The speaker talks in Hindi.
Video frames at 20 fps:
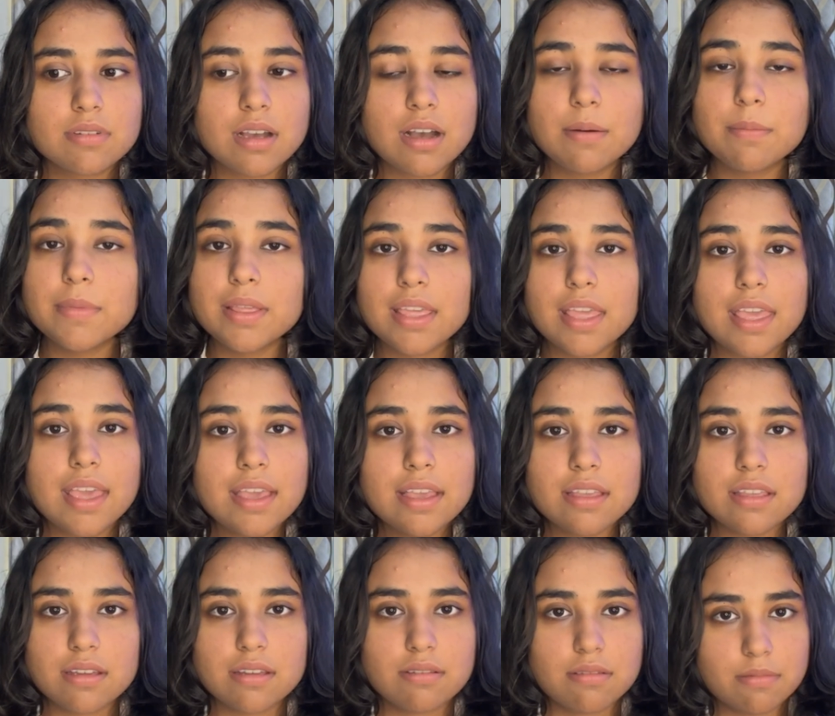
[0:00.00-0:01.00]
हम
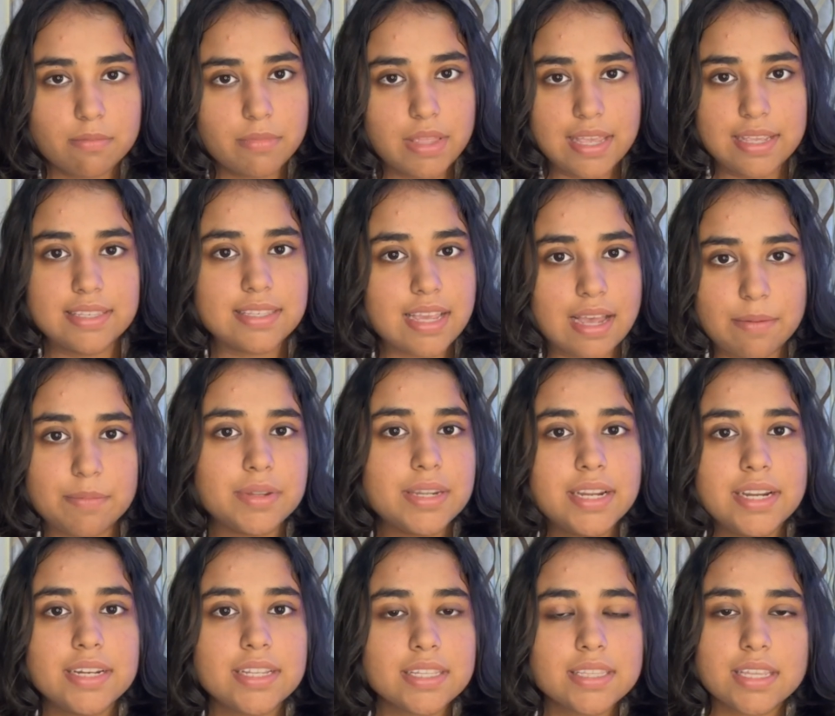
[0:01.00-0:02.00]
एक एग्ज़ाम
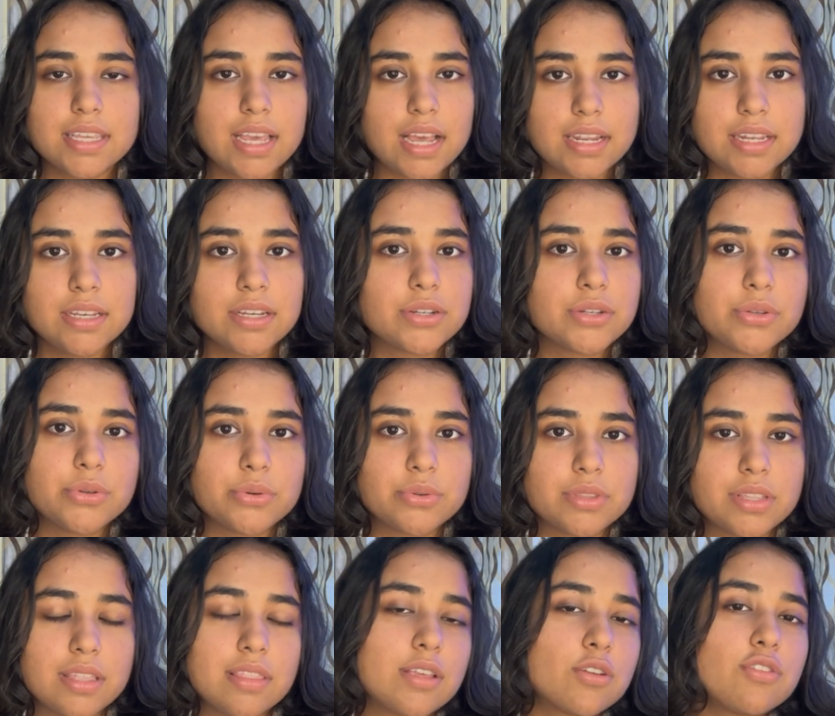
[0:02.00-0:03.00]
नीट की तैयारी कर रहे
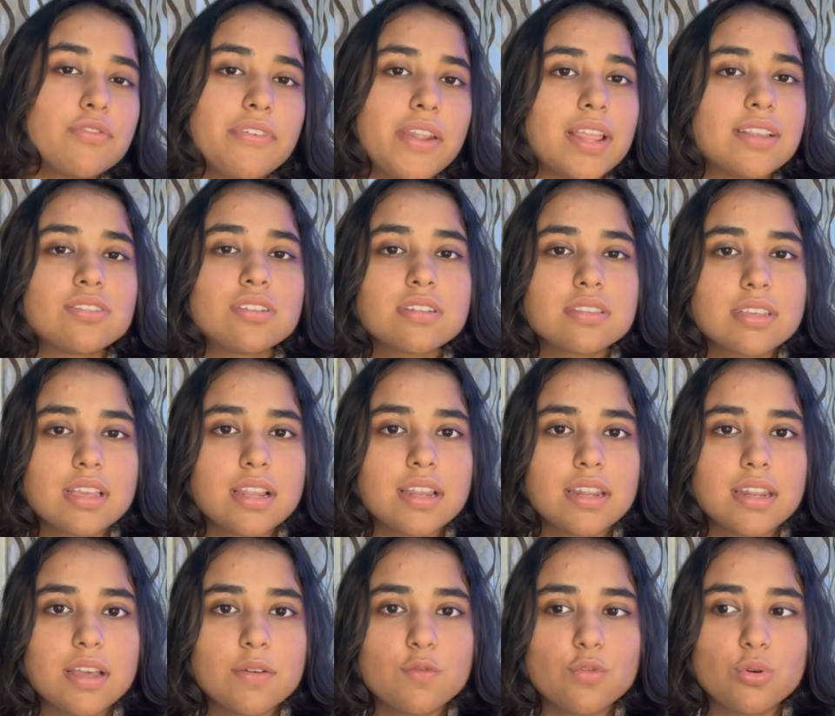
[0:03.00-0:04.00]
होते हैं देखो फ्रेशर्स के लिए
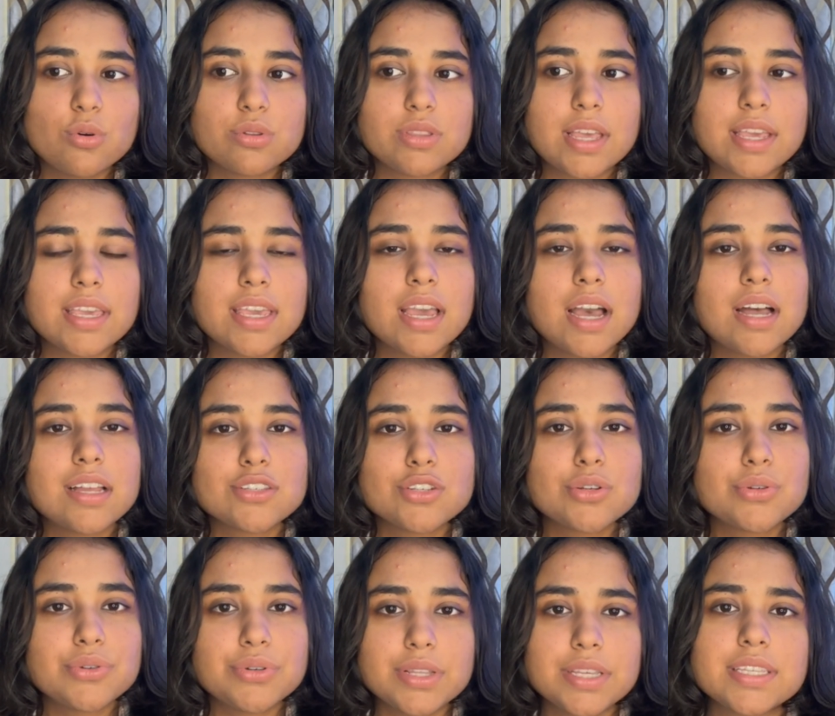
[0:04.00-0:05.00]
ना वो होता है कि हाँ
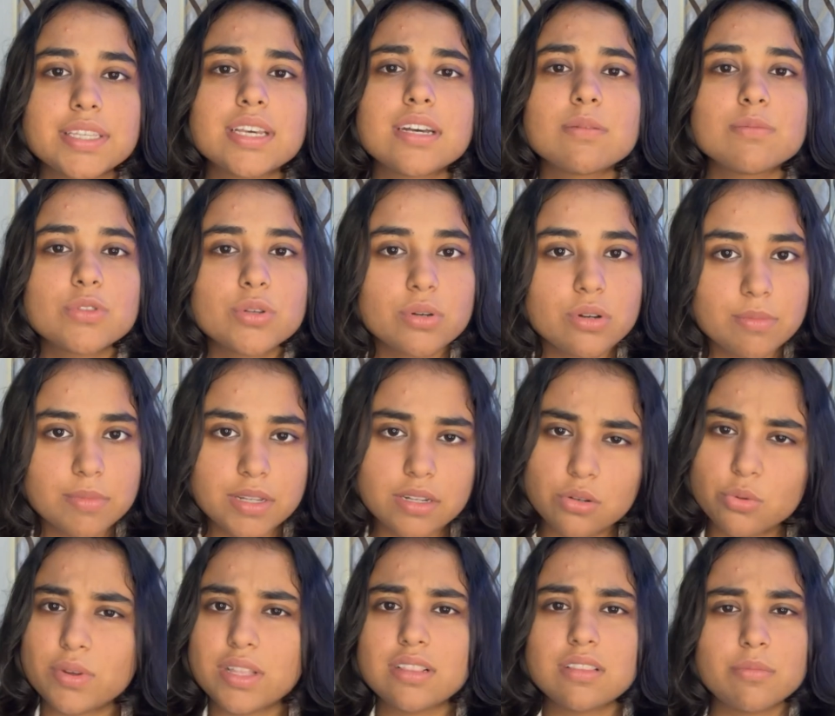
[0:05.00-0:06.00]
चलो ठीक है हम तो अभी
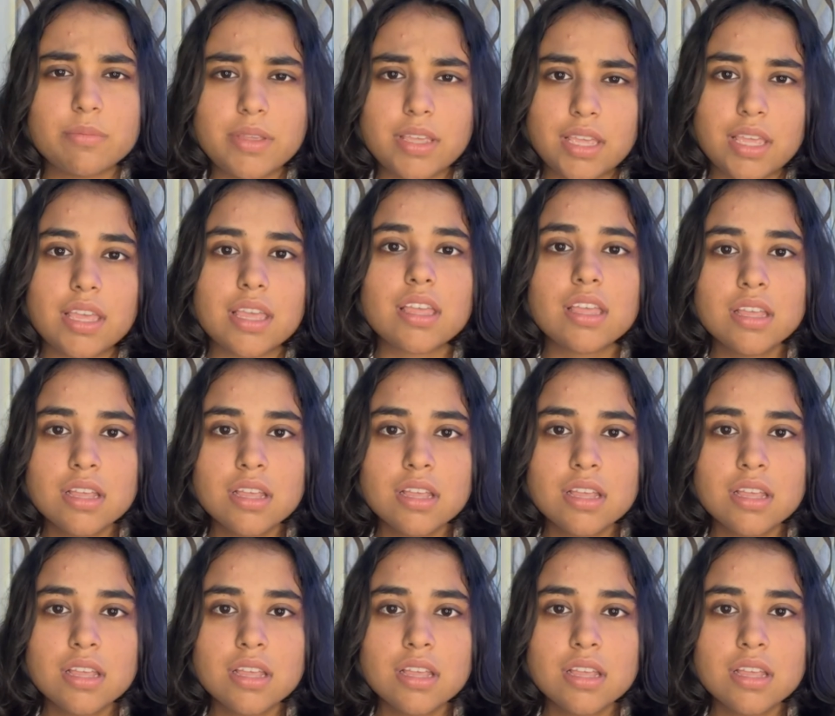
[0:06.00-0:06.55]
ट्वेल्थ में है